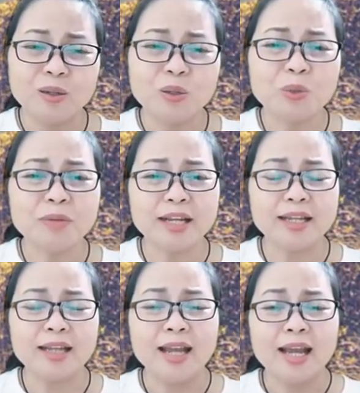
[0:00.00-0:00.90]
Lúc
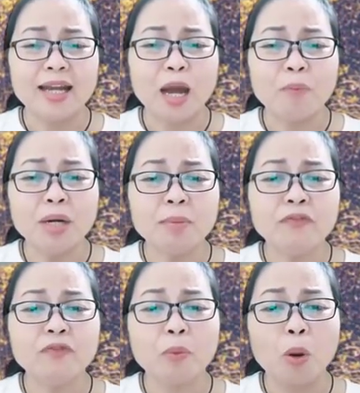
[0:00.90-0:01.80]
này, Đạo Minh mới
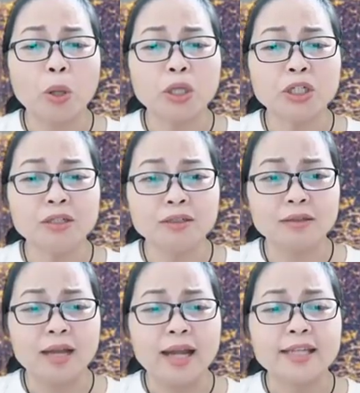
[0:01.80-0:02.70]
phục hồi sức
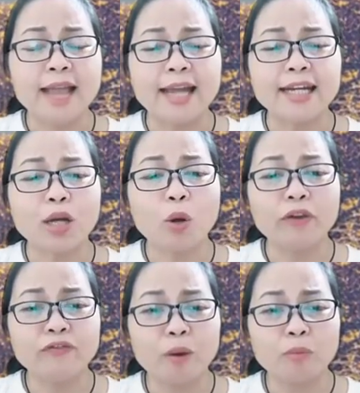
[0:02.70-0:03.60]
lực, chạy ra khỏi
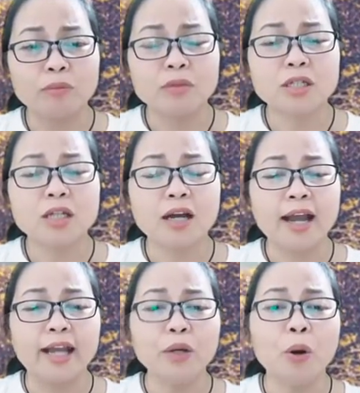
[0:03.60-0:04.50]
phòng, sợ
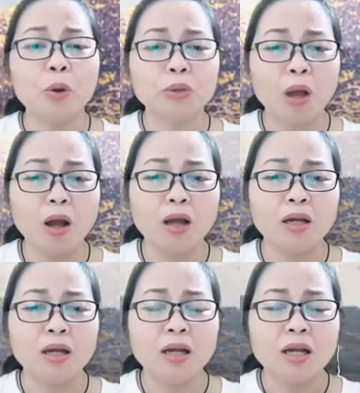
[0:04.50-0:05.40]
hãi hô to:
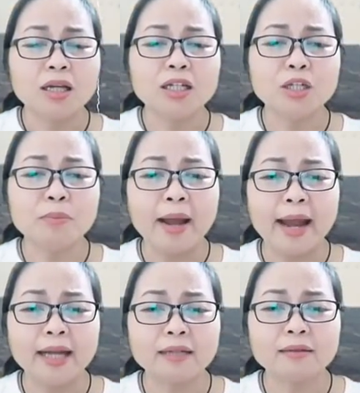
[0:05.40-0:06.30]
"Cứu
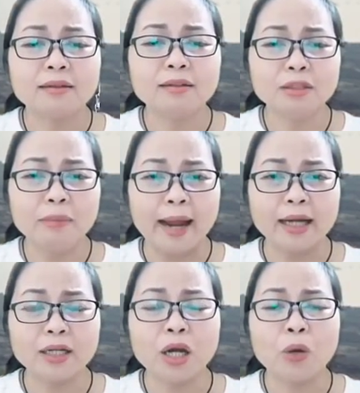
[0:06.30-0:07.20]
mạng, cứu
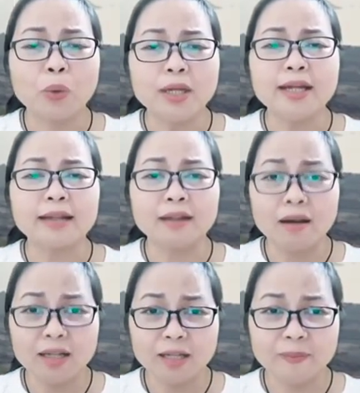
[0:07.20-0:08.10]
mạng, quỷ lại
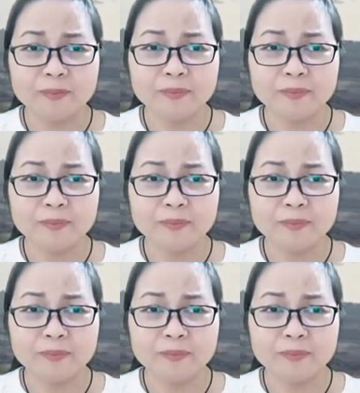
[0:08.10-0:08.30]
tới!"